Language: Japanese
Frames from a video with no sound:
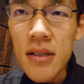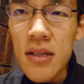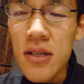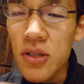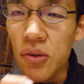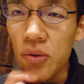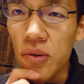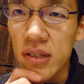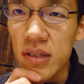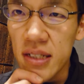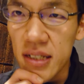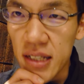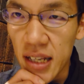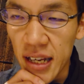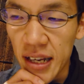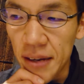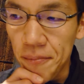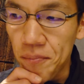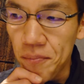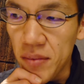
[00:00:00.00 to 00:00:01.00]
その
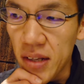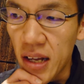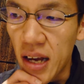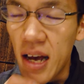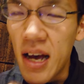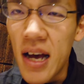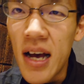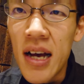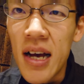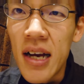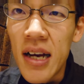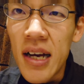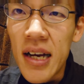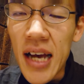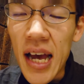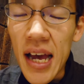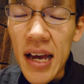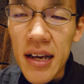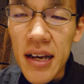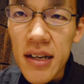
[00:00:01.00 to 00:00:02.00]
次、
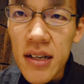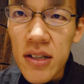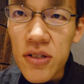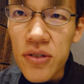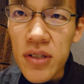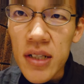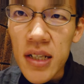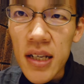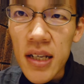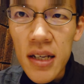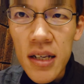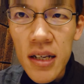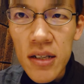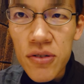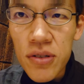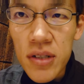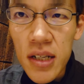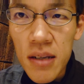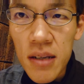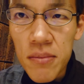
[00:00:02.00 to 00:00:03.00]

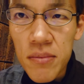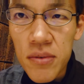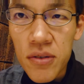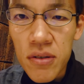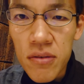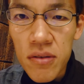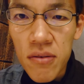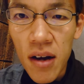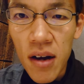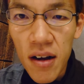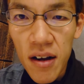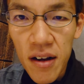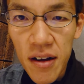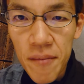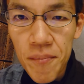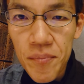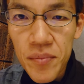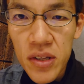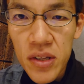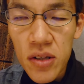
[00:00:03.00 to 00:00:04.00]
クッキークリーム
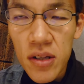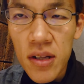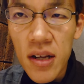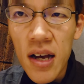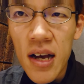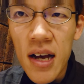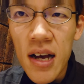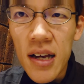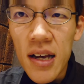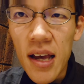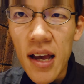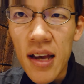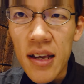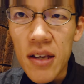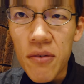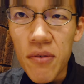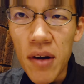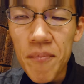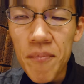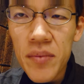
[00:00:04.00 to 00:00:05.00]
は、
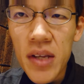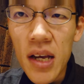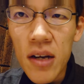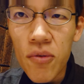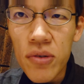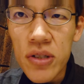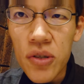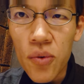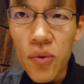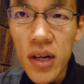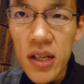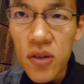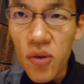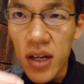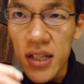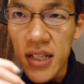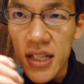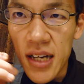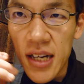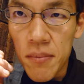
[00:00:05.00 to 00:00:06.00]
ケーキは結構チョコレート
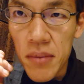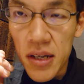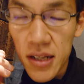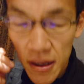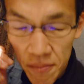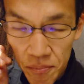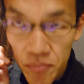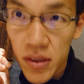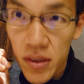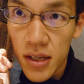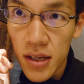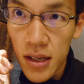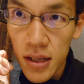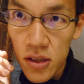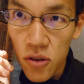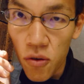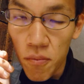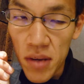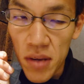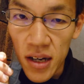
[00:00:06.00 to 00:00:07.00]
が苦めで、
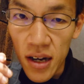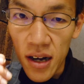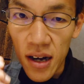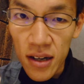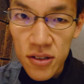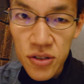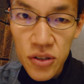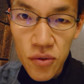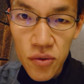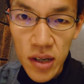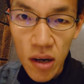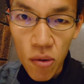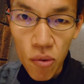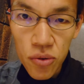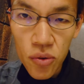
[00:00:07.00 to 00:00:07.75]
キリッと目が開くような大